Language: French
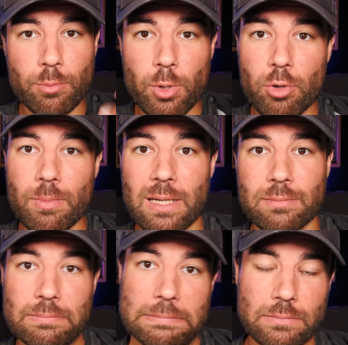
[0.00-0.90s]
de blanc,
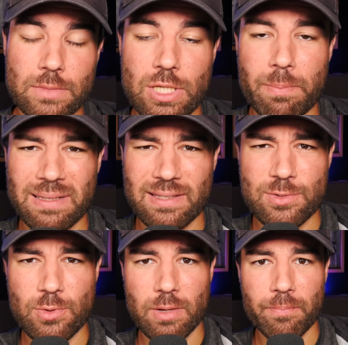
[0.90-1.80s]
bah, j'étais pas
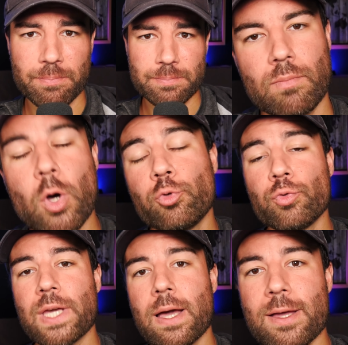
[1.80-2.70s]
très serein. En
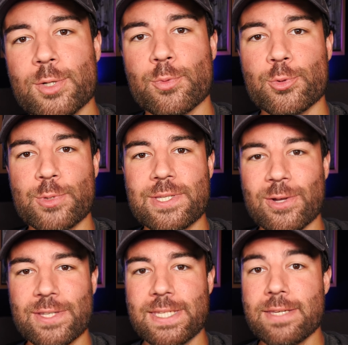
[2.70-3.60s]
tout cas, je m'en suis
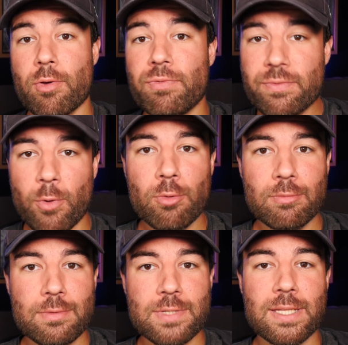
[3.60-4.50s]
sorti euh, vivant
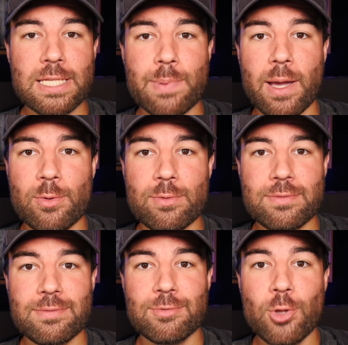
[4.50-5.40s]
de cette
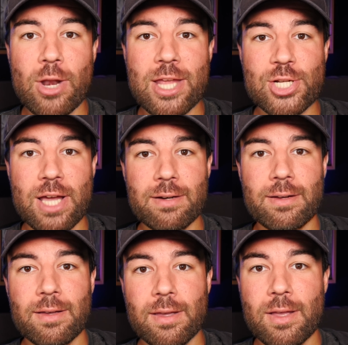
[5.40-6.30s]
expérience dans la
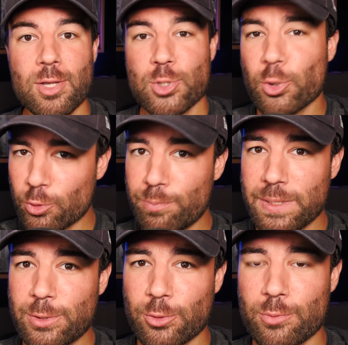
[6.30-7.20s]
jungle, sans trop de
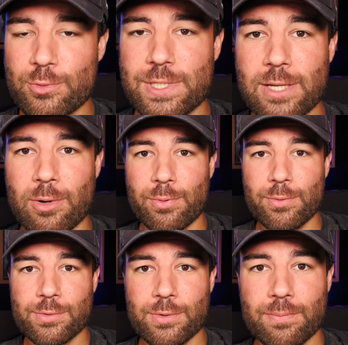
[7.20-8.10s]
piqûres de moustiques en
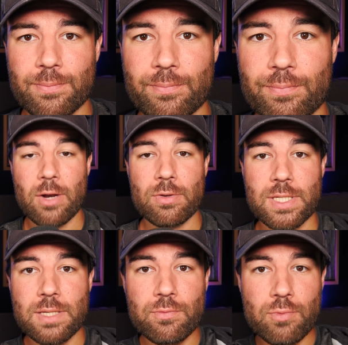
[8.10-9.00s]
plus. Alors
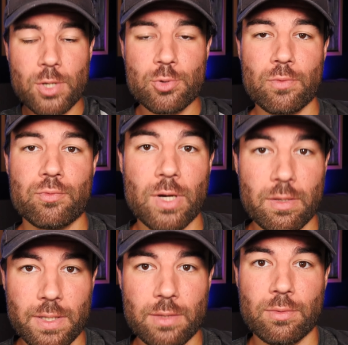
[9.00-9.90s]
si vous un jour vous
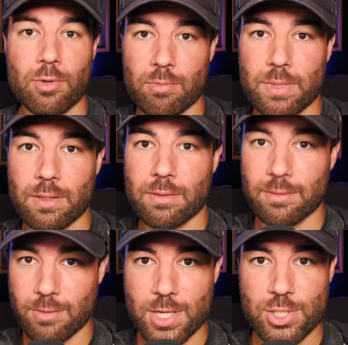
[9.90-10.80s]
rêvez de dormir
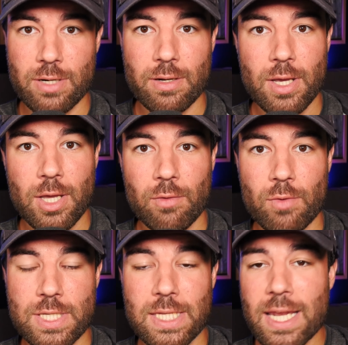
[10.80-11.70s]
dans la jungle,
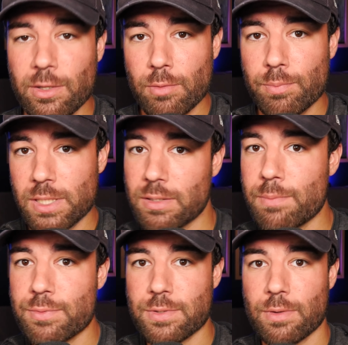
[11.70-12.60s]
voici quelques petits
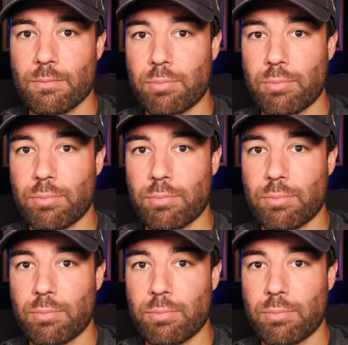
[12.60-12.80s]
tips